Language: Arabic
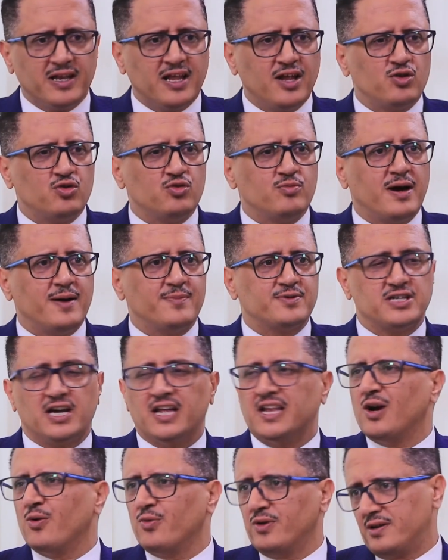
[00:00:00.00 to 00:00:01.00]
لانه ما بش
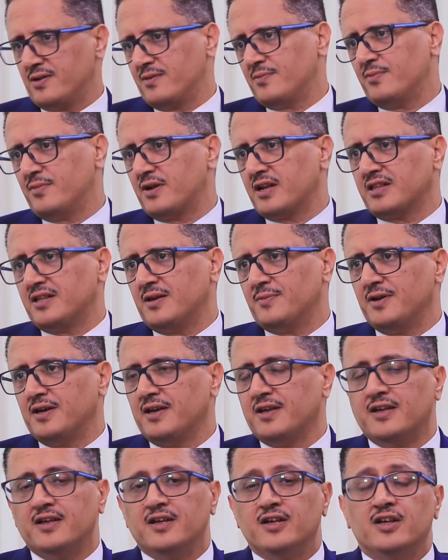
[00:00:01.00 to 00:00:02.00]
عناوين مرتبه
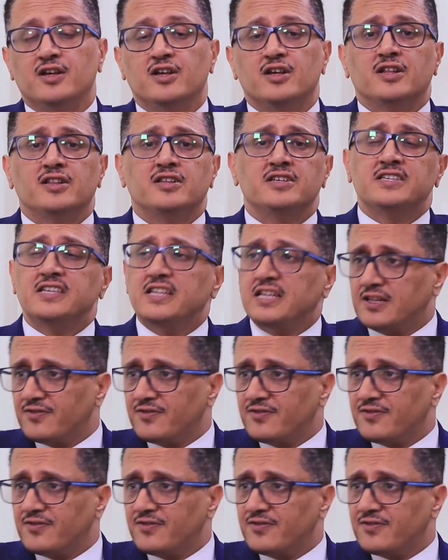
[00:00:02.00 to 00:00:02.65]
يصير